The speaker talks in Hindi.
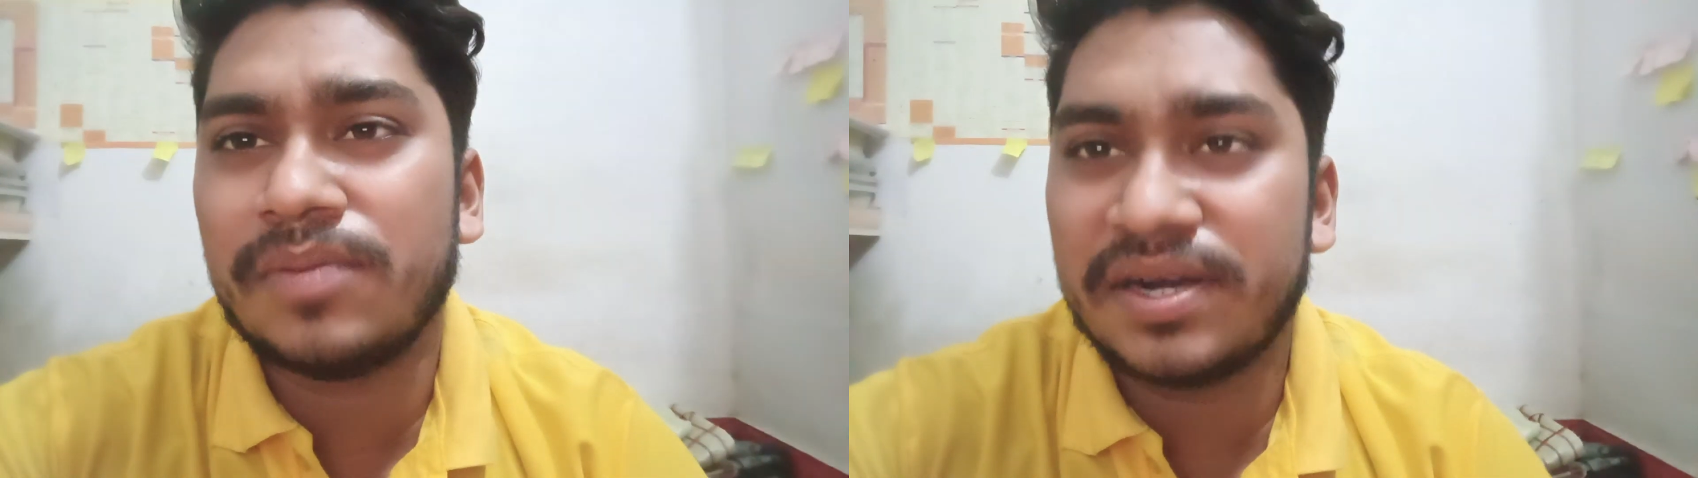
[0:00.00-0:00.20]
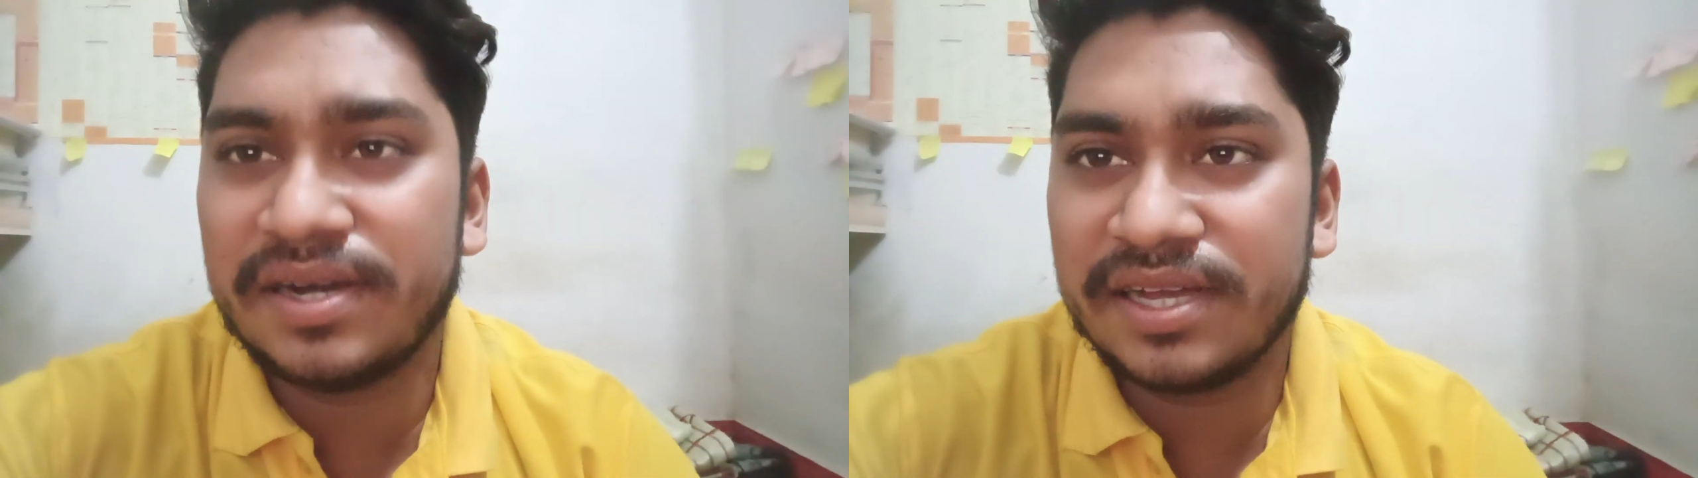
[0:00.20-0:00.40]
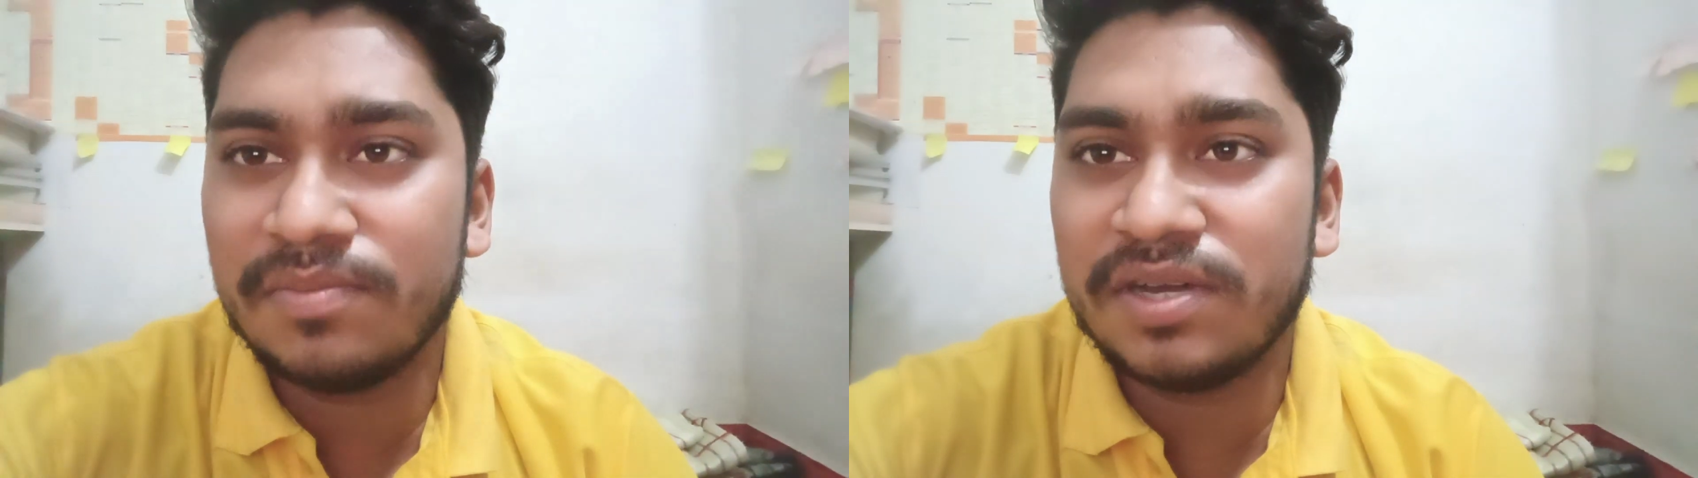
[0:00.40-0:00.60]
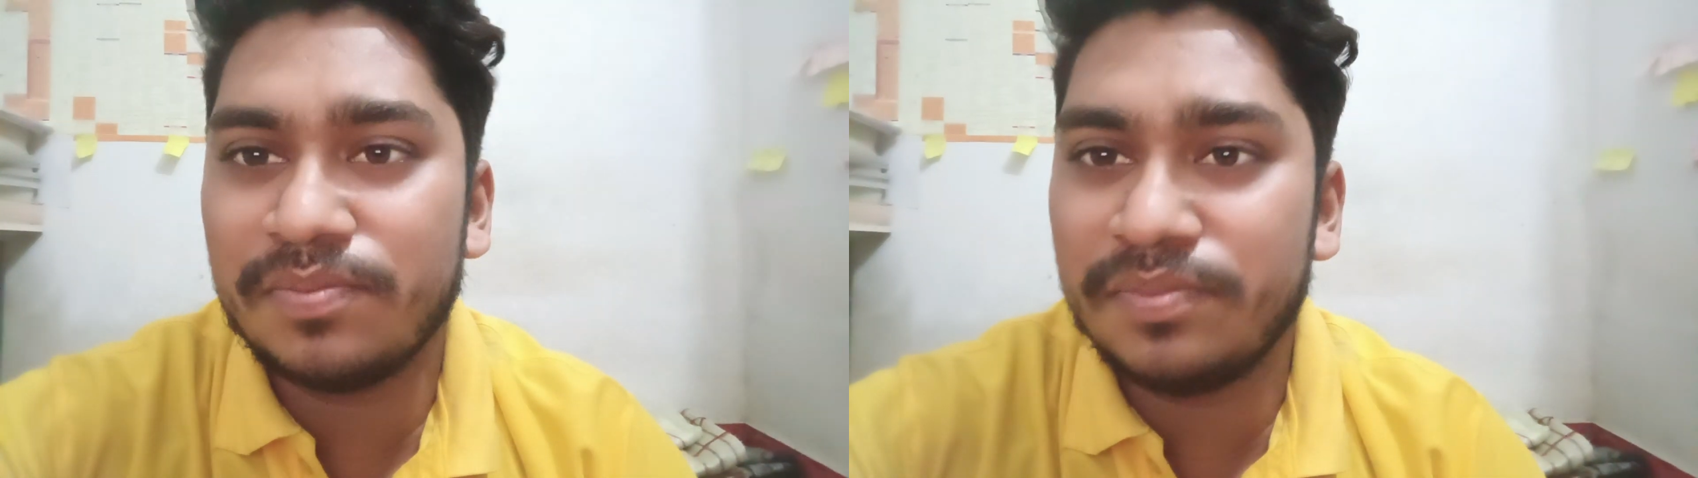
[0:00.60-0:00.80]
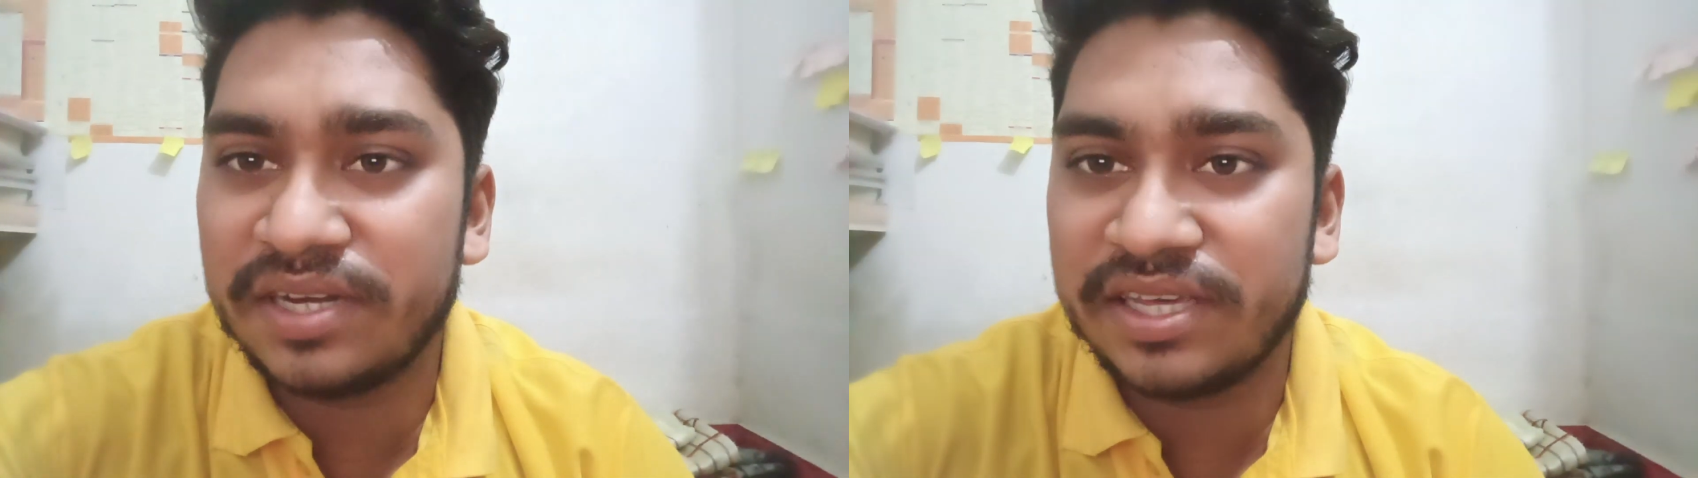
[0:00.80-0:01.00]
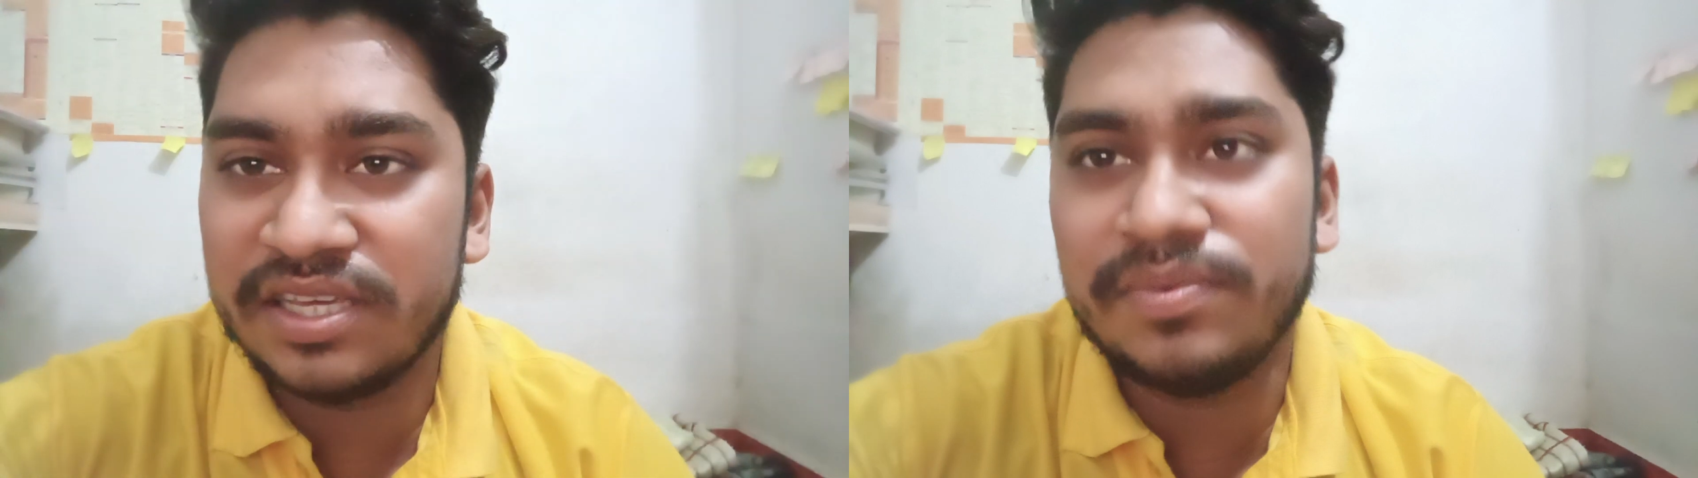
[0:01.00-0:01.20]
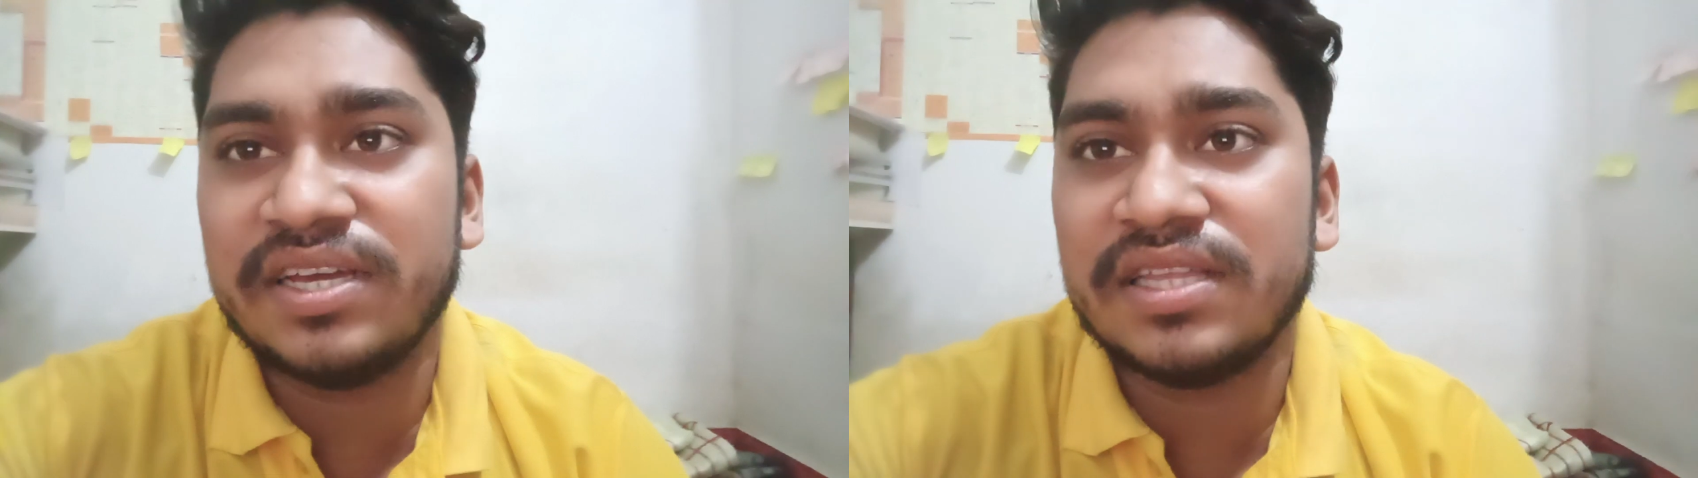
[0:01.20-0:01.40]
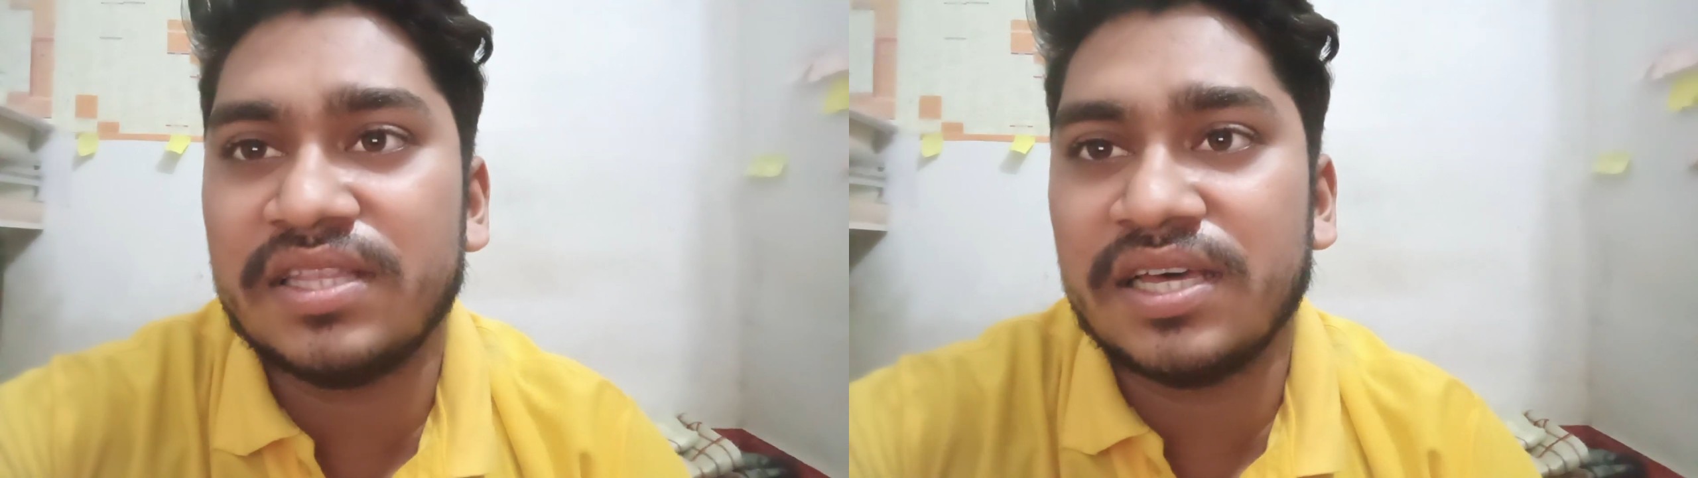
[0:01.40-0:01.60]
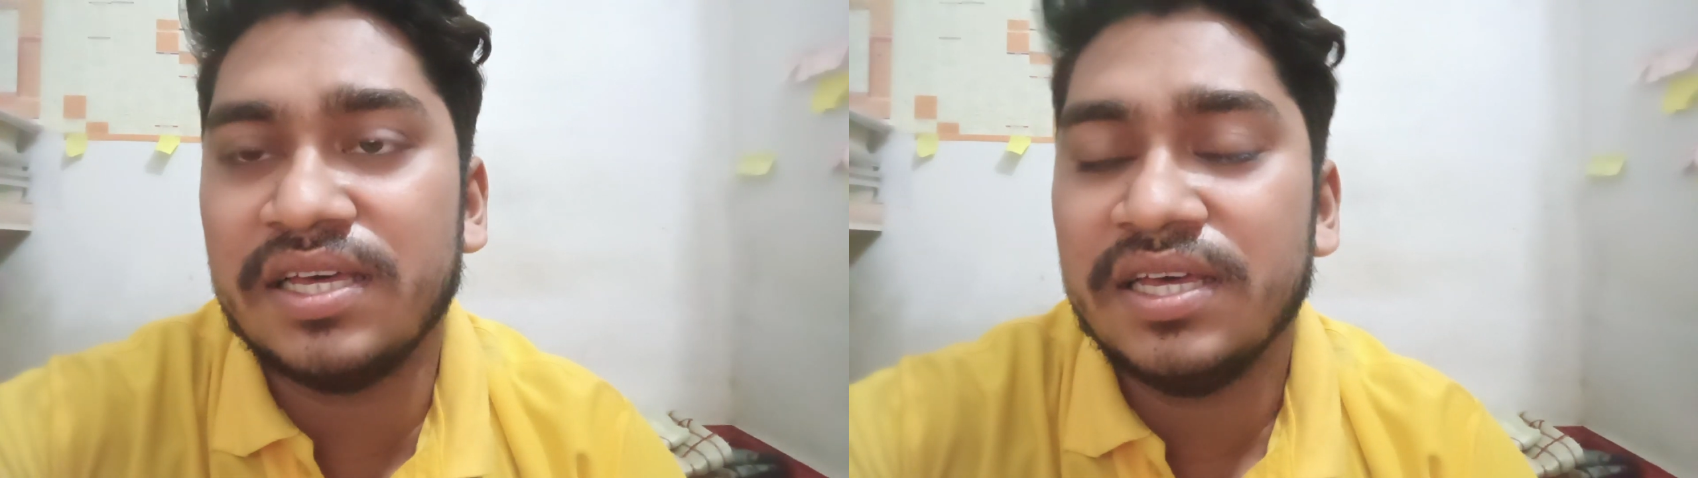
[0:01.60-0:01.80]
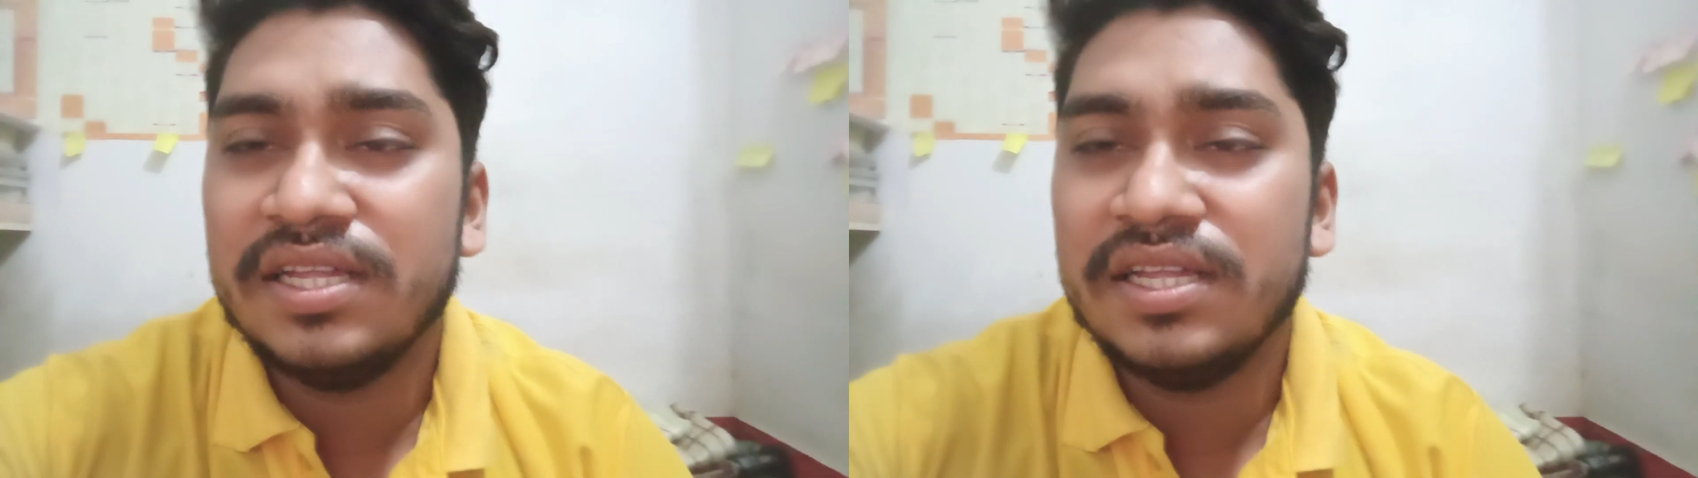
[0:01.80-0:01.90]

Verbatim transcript: पढ़ने का मन नहीं भी कहता है